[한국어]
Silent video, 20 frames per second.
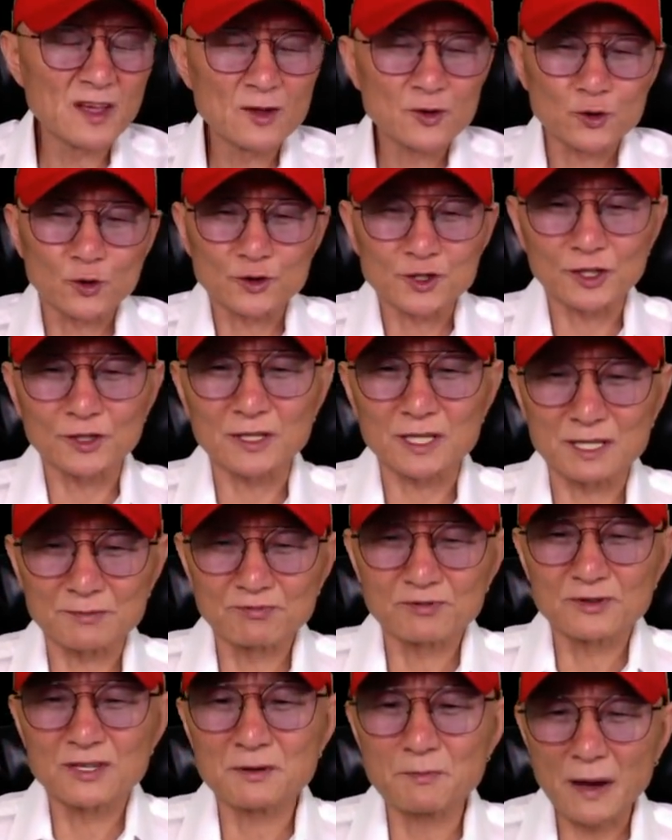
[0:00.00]
조철
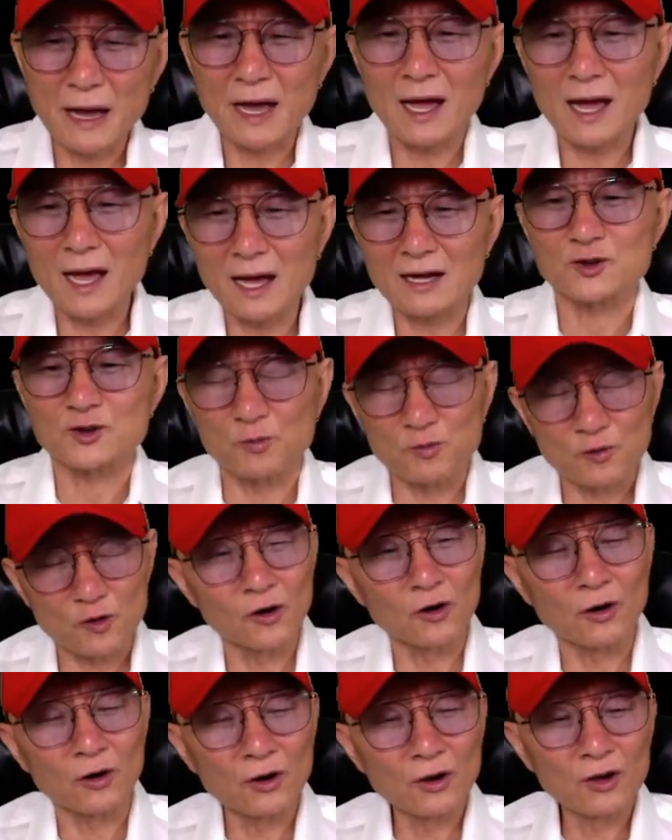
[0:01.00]
기분이 막
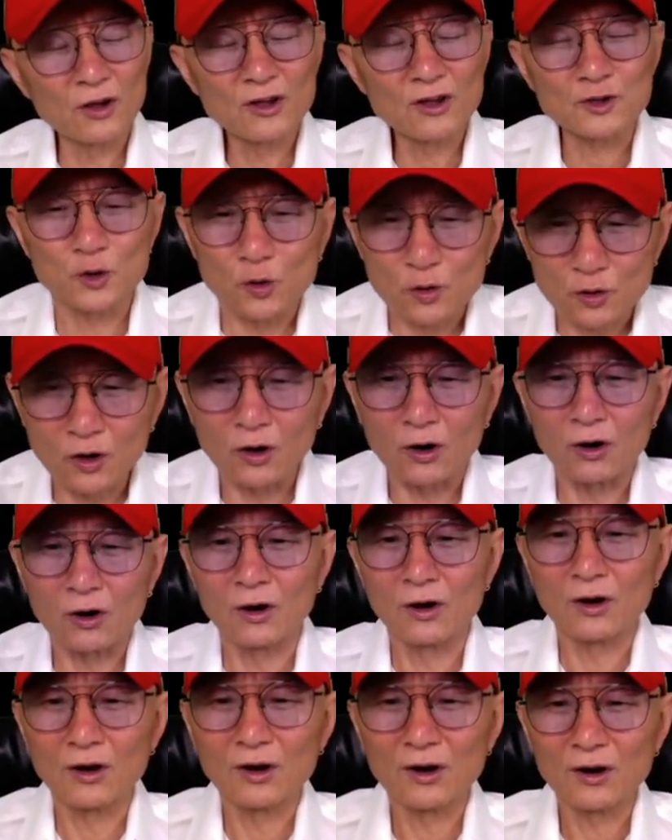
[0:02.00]
좋고
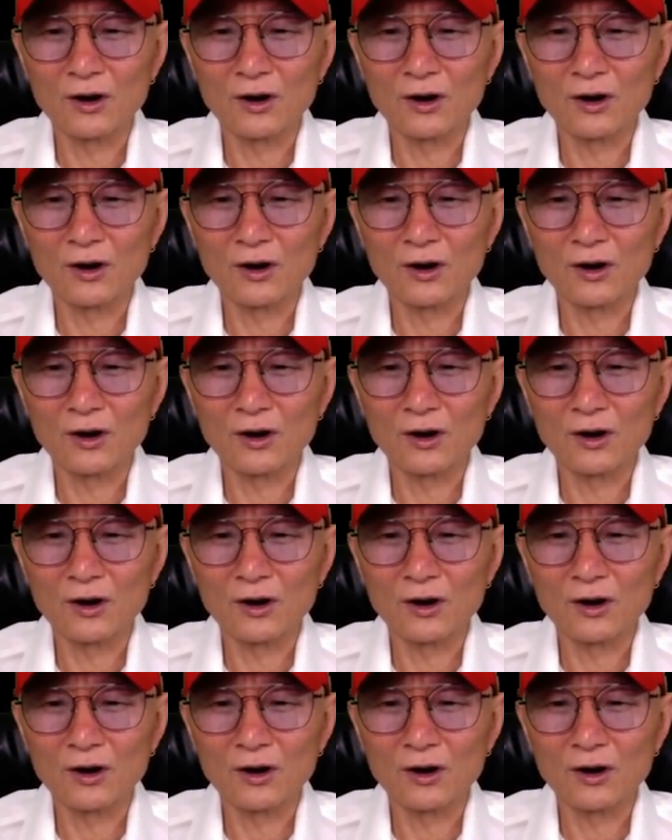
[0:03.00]
좋고